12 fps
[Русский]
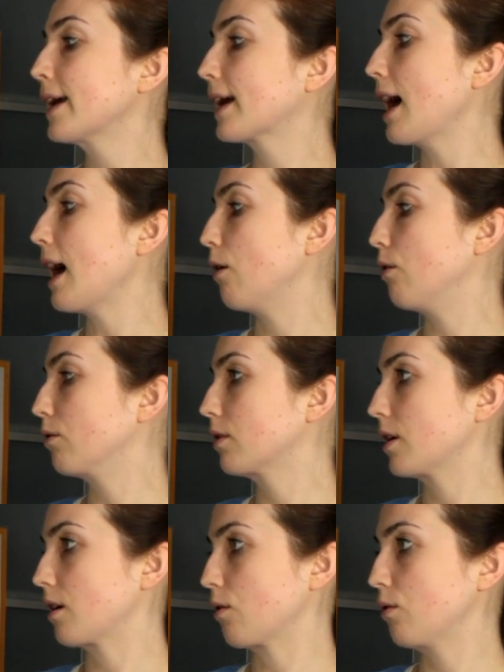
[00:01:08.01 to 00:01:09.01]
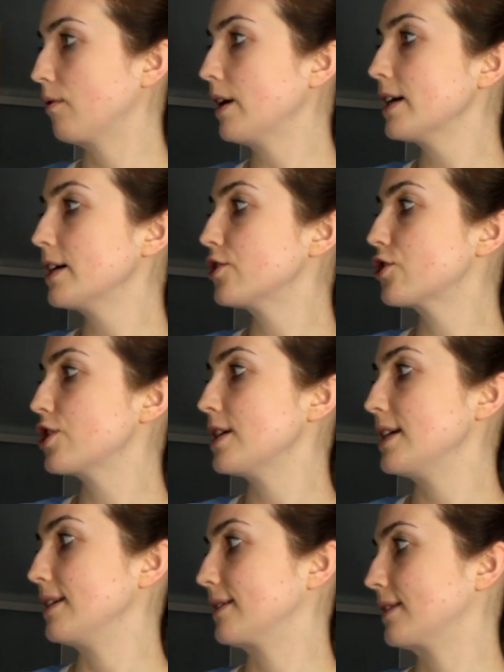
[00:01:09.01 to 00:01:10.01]
cow – корова,
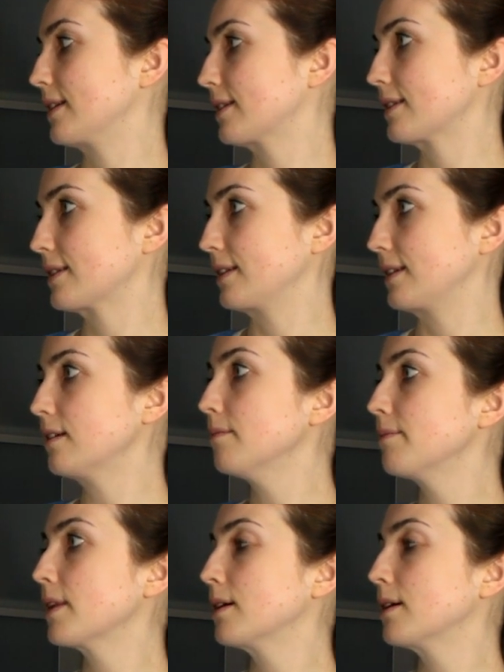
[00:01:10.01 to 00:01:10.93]
cheese – сыр,